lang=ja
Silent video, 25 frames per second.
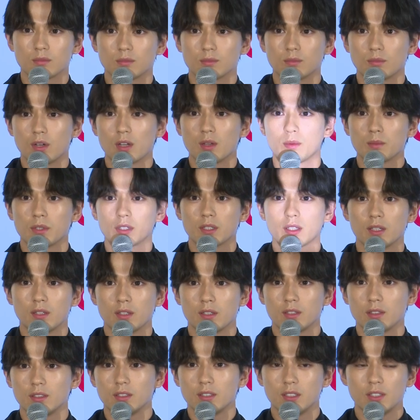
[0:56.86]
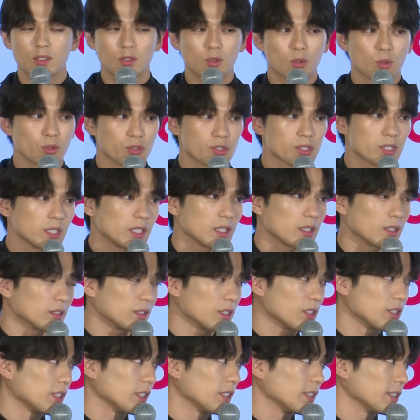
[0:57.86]
前までいっこしかなかっ
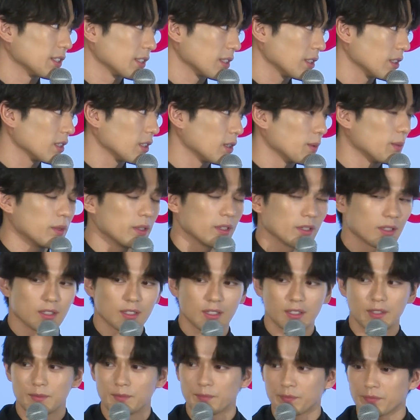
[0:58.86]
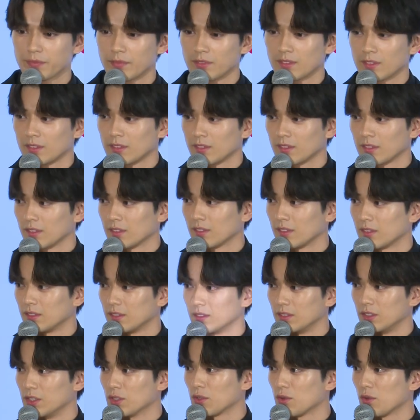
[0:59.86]
たじゃないですか、カメラが。
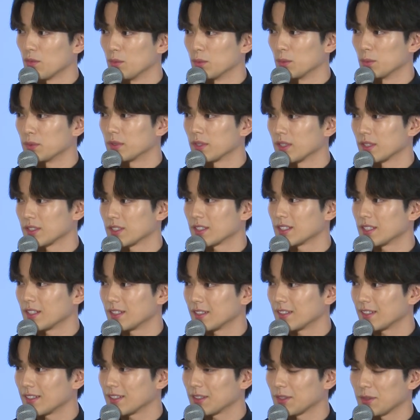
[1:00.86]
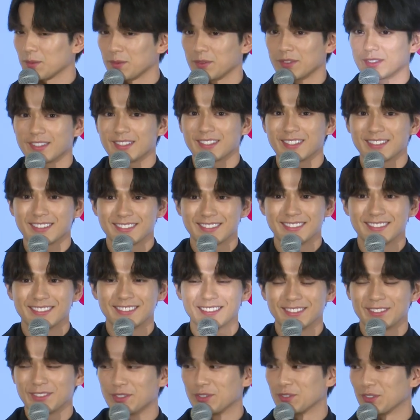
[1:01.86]
にこもプラスされたと思って
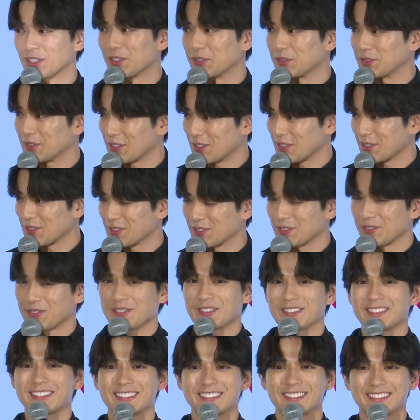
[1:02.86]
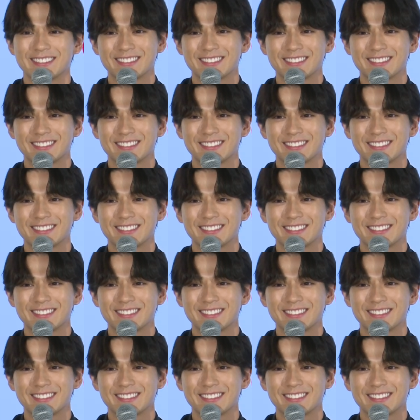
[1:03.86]
どうなるんだろうと思って。